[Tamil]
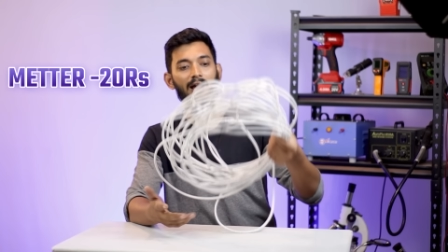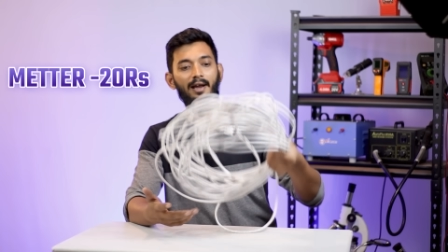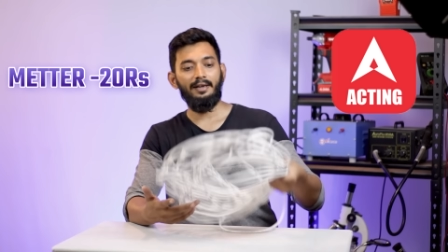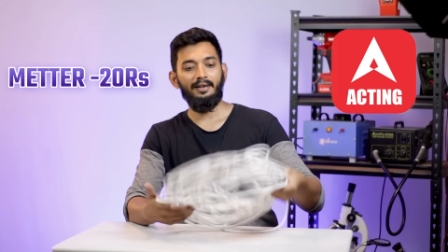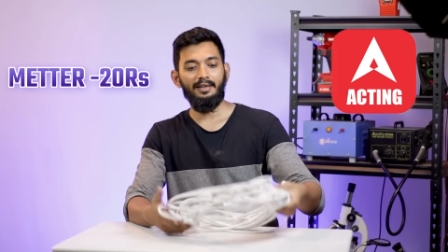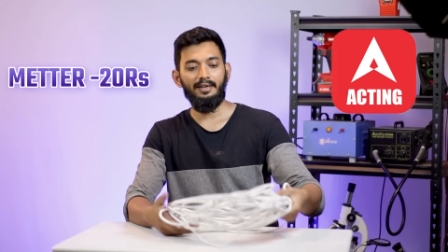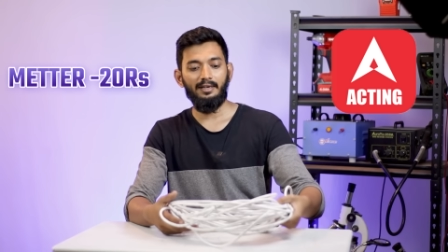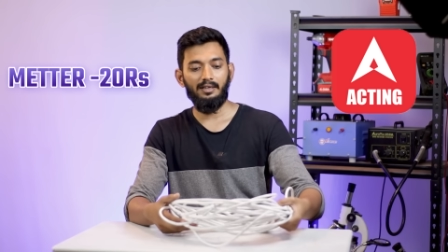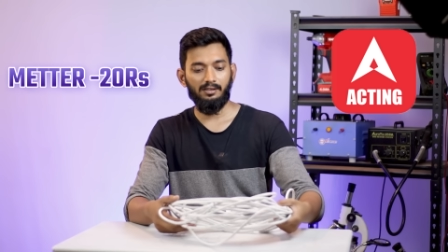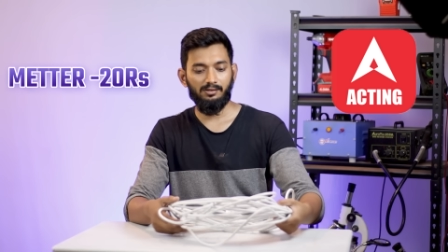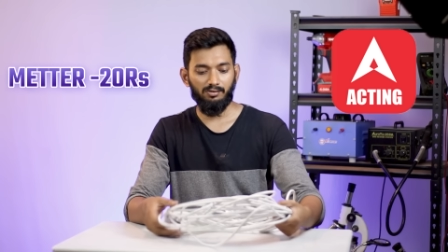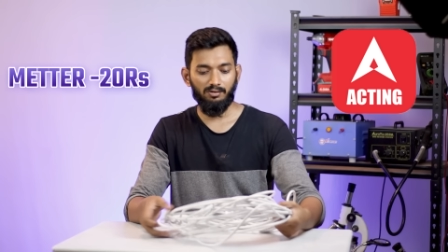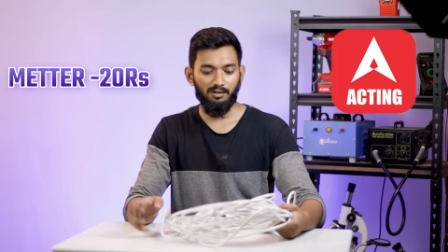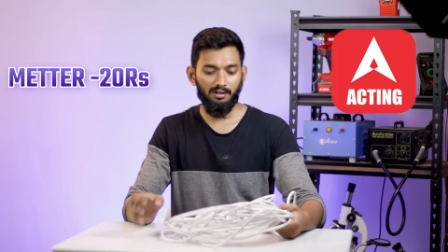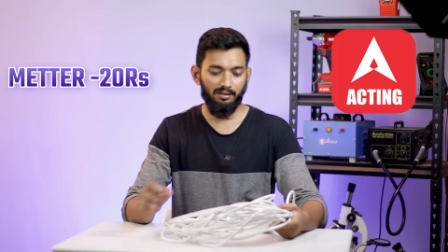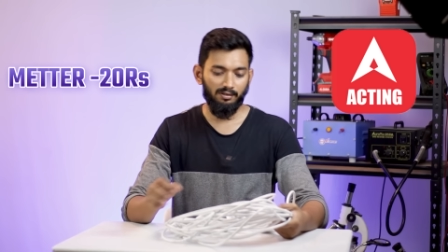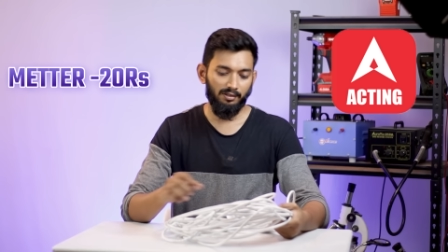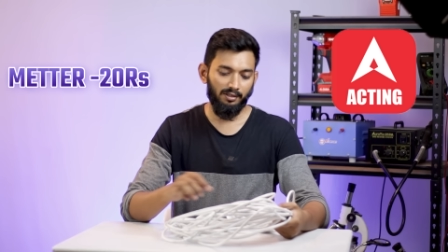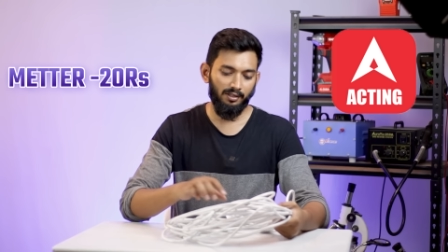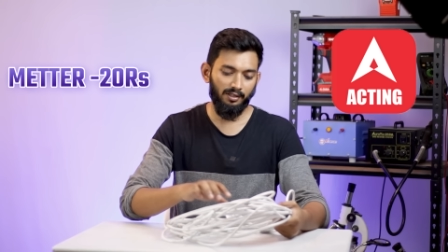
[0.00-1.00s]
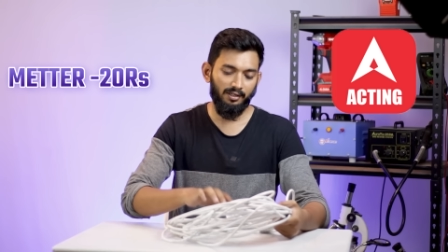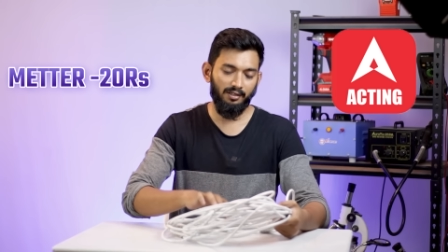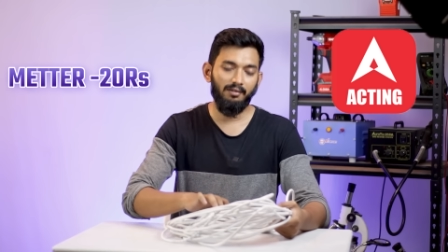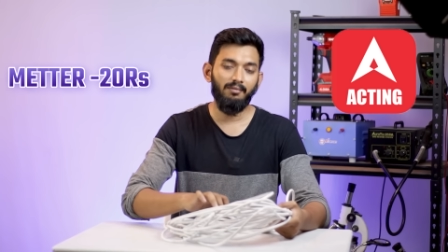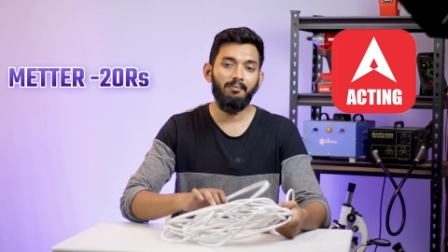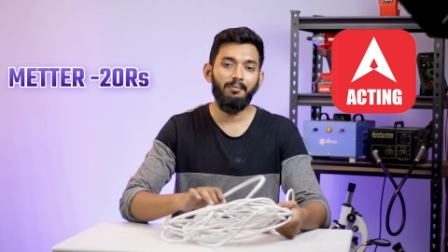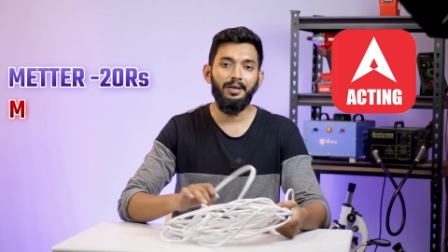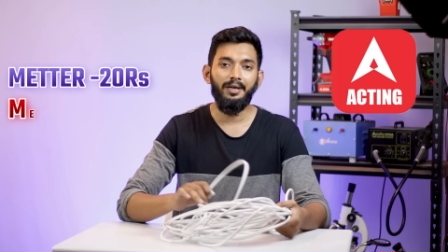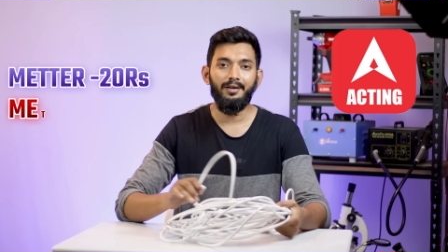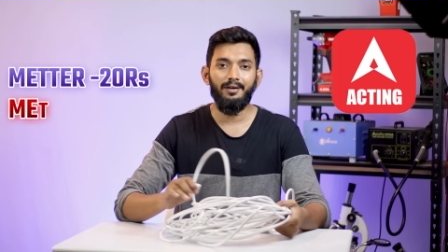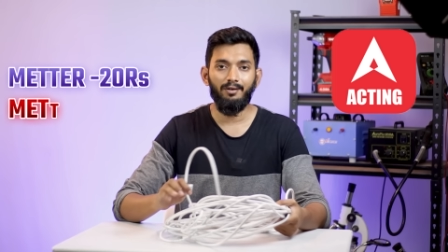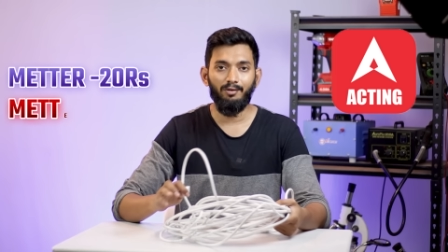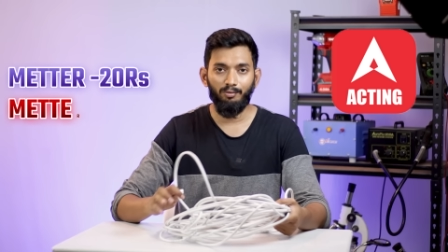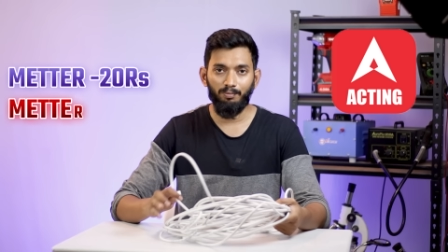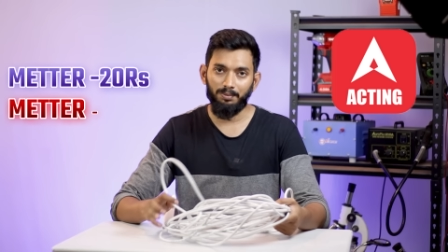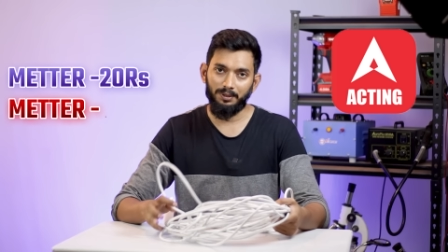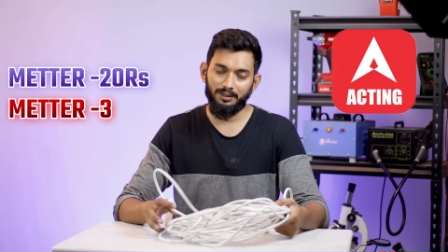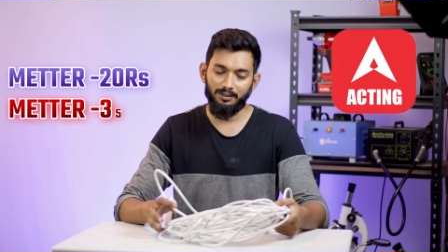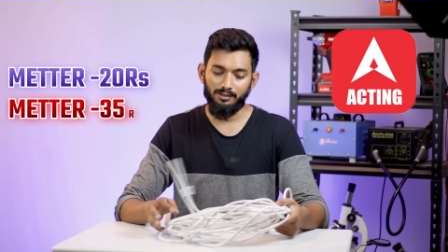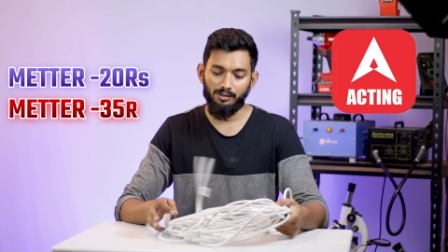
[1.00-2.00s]
ஆக்டிங்கில் சொன்னது வந்து மீட்டர்
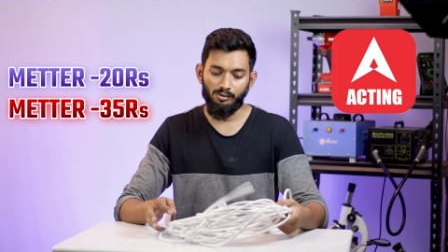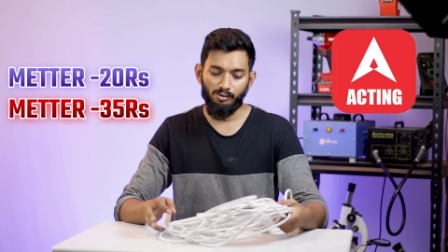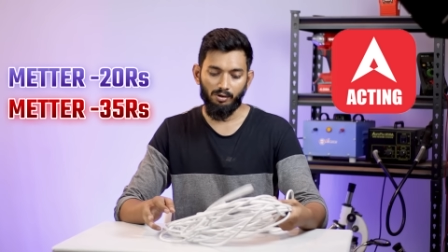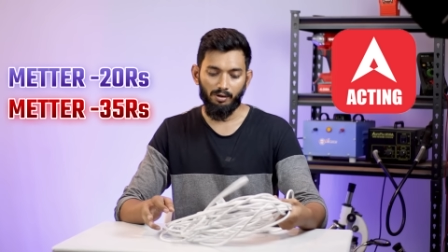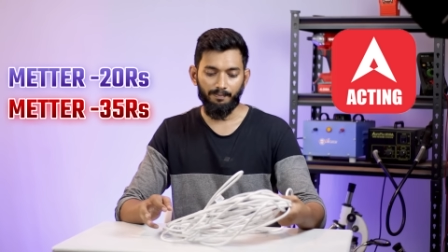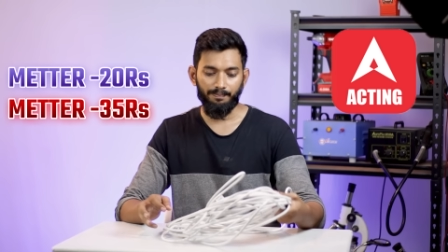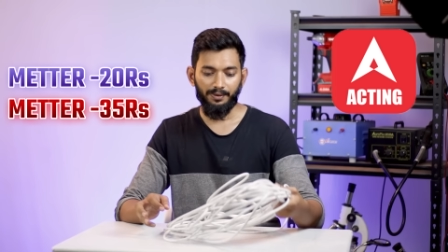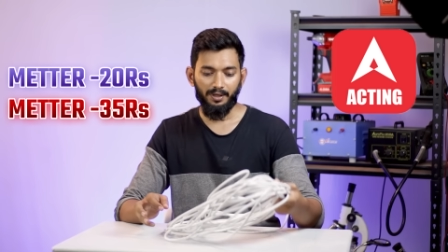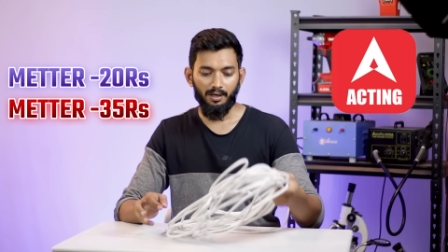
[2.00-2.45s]
முப்பத்தஞ்சு ரூபா